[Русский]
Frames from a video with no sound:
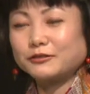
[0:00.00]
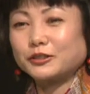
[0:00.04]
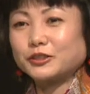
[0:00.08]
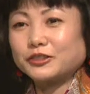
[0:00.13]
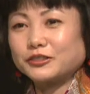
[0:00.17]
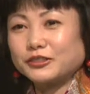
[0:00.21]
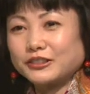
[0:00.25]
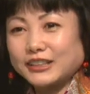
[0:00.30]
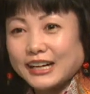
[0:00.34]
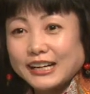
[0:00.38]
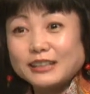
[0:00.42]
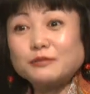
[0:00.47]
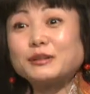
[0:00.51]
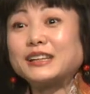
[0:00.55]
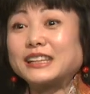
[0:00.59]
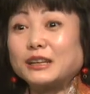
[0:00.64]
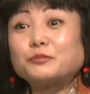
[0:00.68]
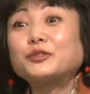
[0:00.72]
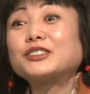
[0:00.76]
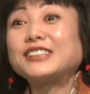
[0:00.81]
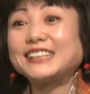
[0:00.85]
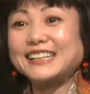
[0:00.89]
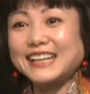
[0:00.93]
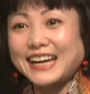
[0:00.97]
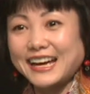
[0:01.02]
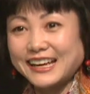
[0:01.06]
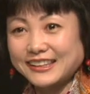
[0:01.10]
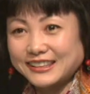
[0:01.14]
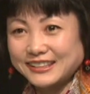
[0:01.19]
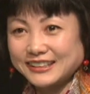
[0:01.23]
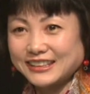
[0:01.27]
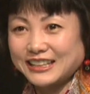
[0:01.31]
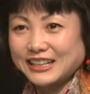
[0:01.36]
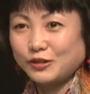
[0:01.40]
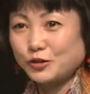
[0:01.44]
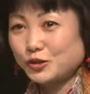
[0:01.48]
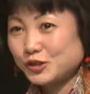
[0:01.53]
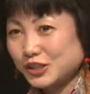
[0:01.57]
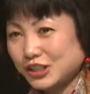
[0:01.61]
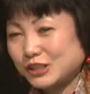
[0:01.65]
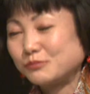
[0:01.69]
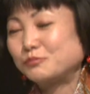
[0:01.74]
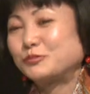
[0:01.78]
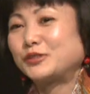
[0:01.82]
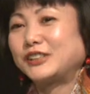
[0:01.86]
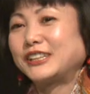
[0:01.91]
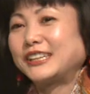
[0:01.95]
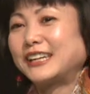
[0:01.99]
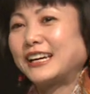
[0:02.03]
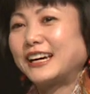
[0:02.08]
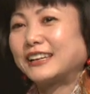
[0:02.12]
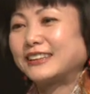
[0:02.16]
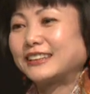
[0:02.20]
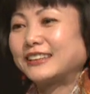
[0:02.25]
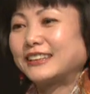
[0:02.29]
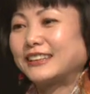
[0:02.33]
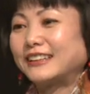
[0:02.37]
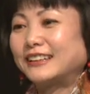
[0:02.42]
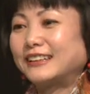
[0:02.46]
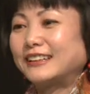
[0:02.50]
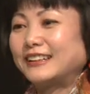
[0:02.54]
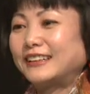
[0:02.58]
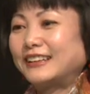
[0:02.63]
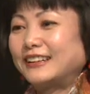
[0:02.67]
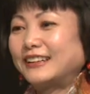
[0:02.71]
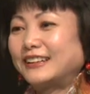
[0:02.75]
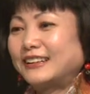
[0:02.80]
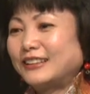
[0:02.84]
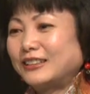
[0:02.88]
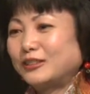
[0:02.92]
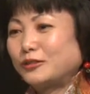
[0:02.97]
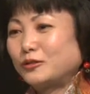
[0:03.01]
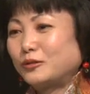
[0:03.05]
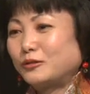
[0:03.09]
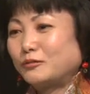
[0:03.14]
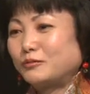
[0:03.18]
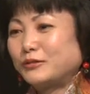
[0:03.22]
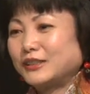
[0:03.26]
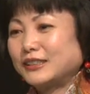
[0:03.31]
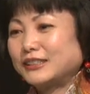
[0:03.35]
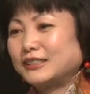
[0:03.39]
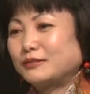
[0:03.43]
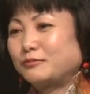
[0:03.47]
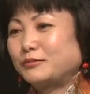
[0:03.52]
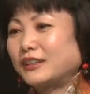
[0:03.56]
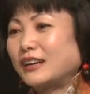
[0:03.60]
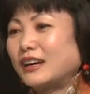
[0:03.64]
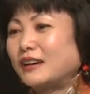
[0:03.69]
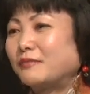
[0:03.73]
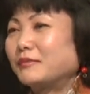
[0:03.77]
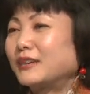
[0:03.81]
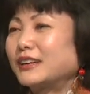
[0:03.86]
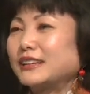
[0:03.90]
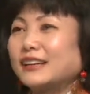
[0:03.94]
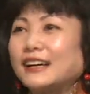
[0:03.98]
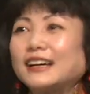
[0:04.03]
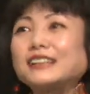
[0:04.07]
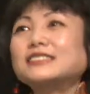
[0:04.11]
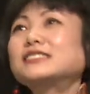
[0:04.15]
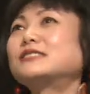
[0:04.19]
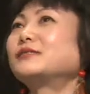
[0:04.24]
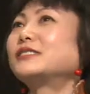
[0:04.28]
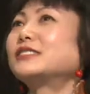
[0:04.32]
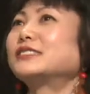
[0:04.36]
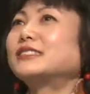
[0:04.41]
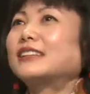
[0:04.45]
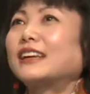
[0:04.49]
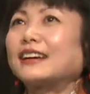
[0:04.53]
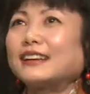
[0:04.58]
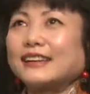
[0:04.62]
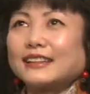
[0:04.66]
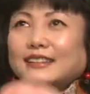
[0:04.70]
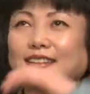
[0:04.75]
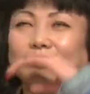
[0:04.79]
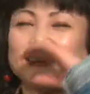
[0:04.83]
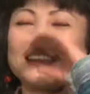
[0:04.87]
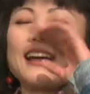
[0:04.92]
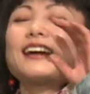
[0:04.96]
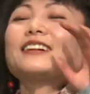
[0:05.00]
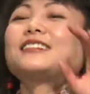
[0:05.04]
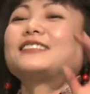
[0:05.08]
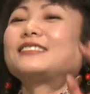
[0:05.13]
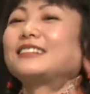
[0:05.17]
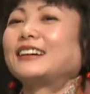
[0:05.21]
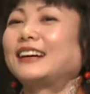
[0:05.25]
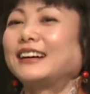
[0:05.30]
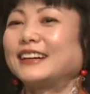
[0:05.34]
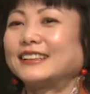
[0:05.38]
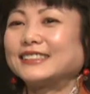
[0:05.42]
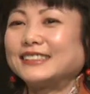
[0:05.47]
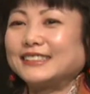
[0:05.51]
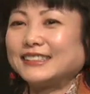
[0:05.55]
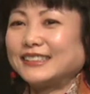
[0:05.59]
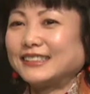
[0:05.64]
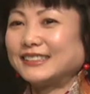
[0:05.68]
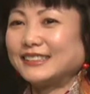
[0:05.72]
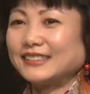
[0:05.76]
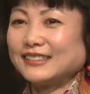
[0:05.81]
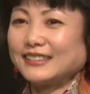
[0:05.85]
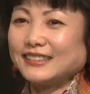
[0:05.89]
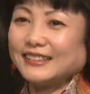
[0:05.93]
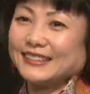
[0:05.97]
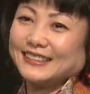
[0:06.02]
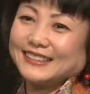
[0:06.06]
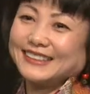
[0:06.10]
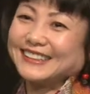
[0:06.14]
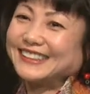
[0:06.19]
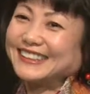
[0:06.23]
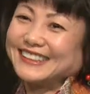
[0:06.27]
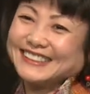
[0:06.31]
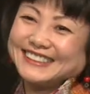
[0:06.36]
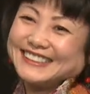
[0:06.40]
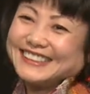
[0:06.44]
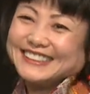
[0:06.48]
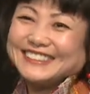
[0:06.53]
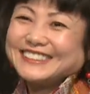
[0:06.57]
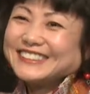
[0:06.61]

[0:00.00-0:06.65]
фотографии, это приятно, очень приятно. Но быть прямо я звезда, это так ходить, это не